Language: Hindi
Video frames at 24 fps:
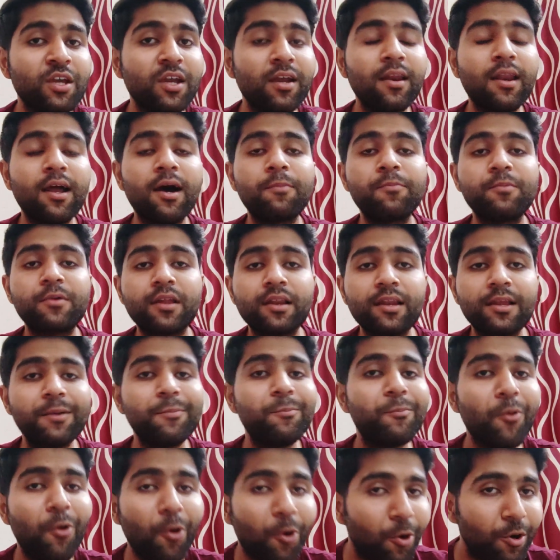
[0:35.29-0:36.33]
देखना आपके लिए
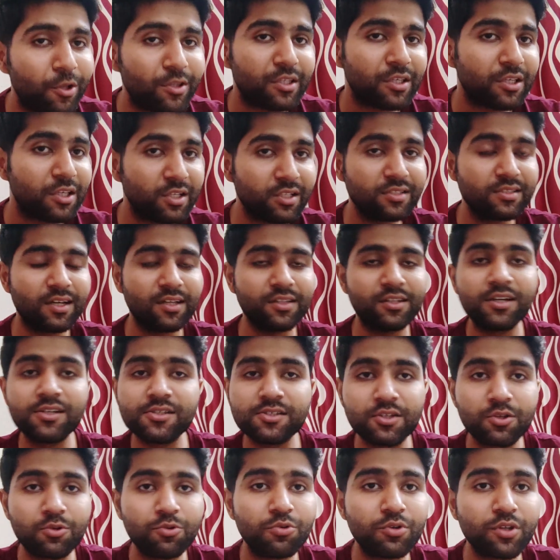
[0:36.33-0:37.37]
बहुत ही ज़्यादा
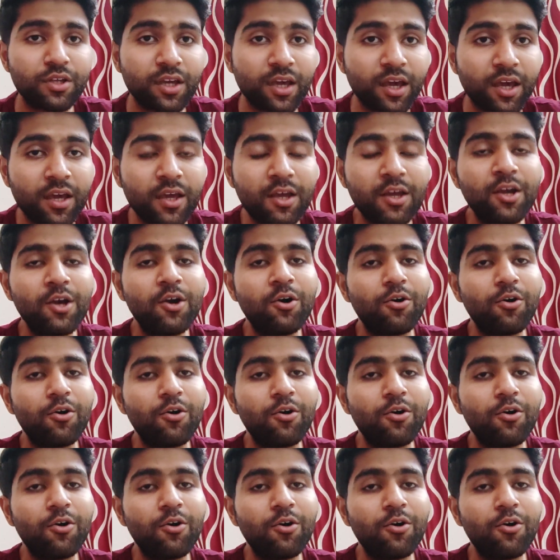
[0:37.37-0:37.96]
ज़रूरी है